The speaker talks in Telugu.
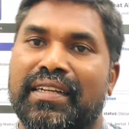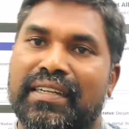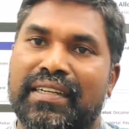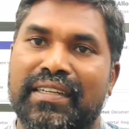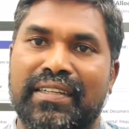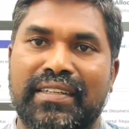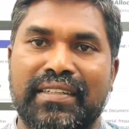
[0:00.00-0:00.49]

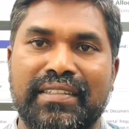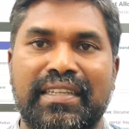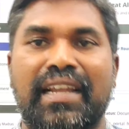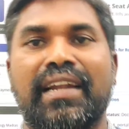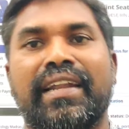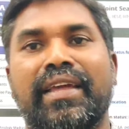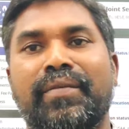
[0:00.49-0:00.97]
అండ్ uh,
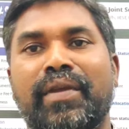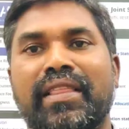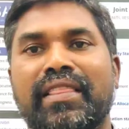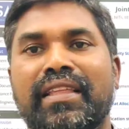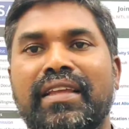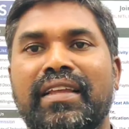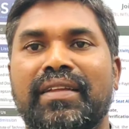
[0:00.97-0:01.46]
చాలా టైం
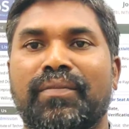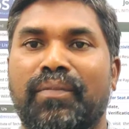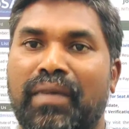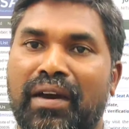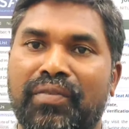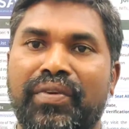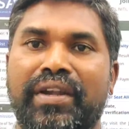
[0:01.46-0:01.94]
అయింది
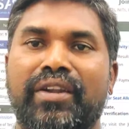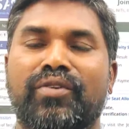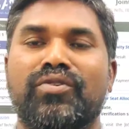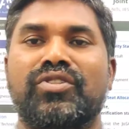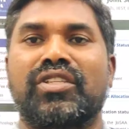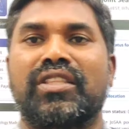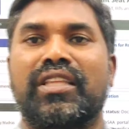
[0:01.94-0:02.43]
మా ఫ్రెండ్కి
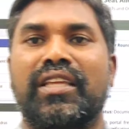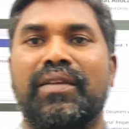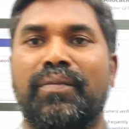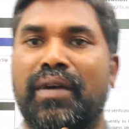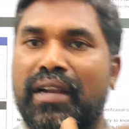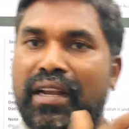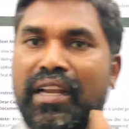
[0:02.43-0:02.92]
వచ్చింది
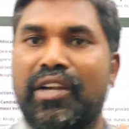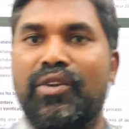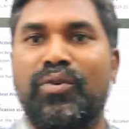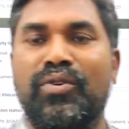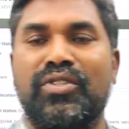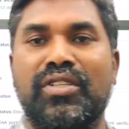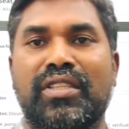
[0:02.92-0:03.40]
మా
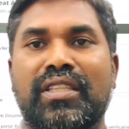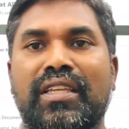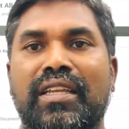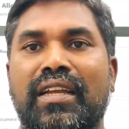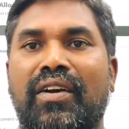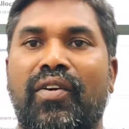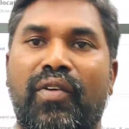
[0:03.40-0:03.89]
రిలేటివ్కి వచ్చింది
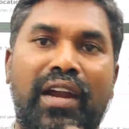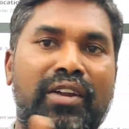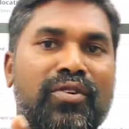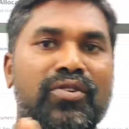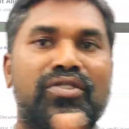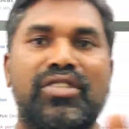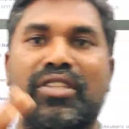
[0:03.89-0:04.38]
ఆ
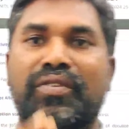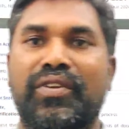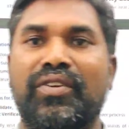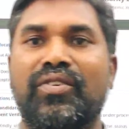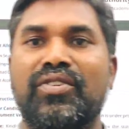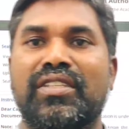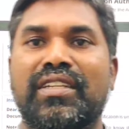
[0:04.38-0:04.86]
వాడికి వచ్చింది
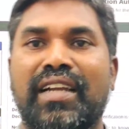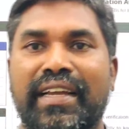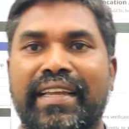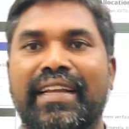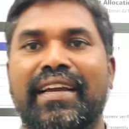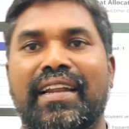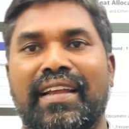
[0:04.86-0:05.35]
వీడికి వచ్చింది
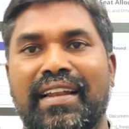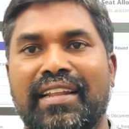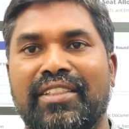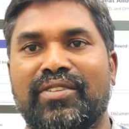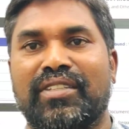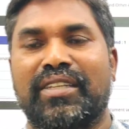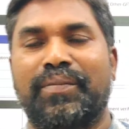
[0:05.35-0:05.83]
నాకు ఇంకా
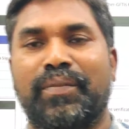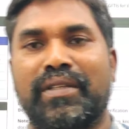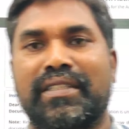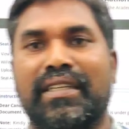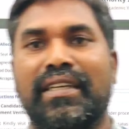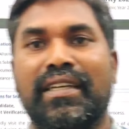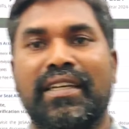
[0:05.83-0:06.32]
రాలేదు అని
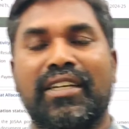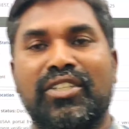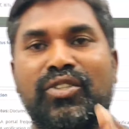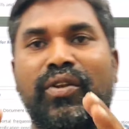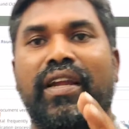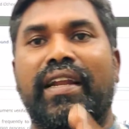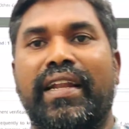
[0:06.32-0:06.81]
చెప్పేసి
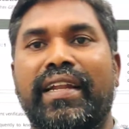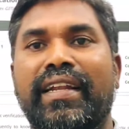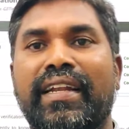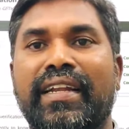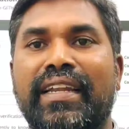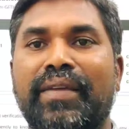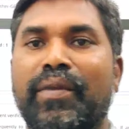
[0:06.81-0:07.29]
సో ఇక్కడ
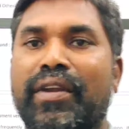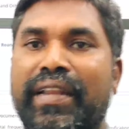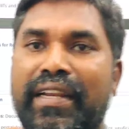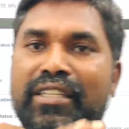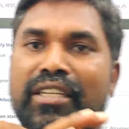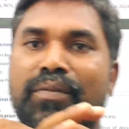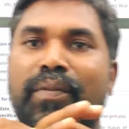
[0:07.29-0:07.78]
ఏంటంటే మీరు
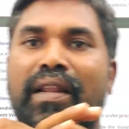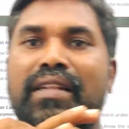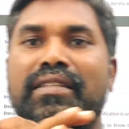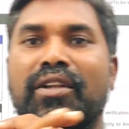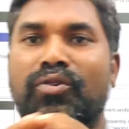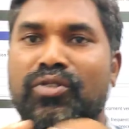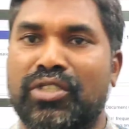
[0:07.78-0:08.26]
టెన్షన్
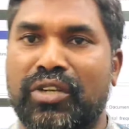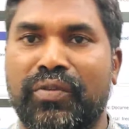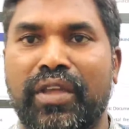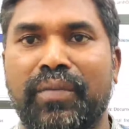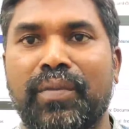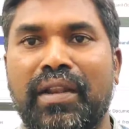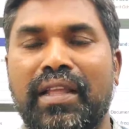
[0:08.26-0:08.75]
పడాల్సిన అవసరం
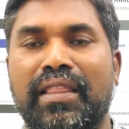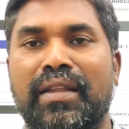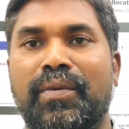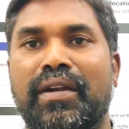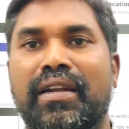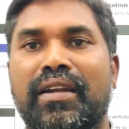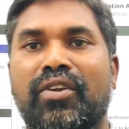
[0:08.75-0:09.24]
ఏమీ
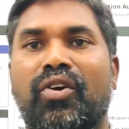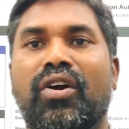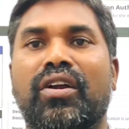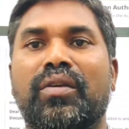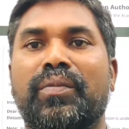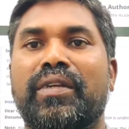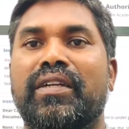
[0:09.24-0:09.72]
లేదనమాట
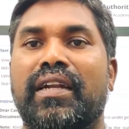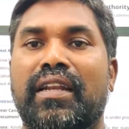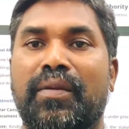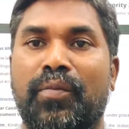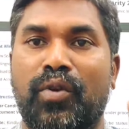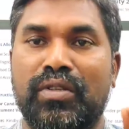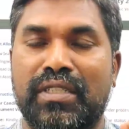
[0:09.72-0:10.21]
డాక్యుమెంట్
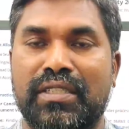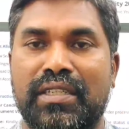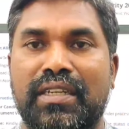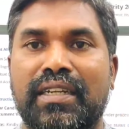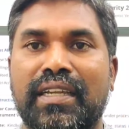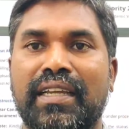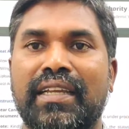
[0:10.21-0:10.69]
అండర్ ప్రాసెస్
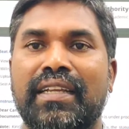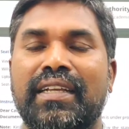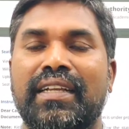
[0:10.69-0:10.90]
అంటే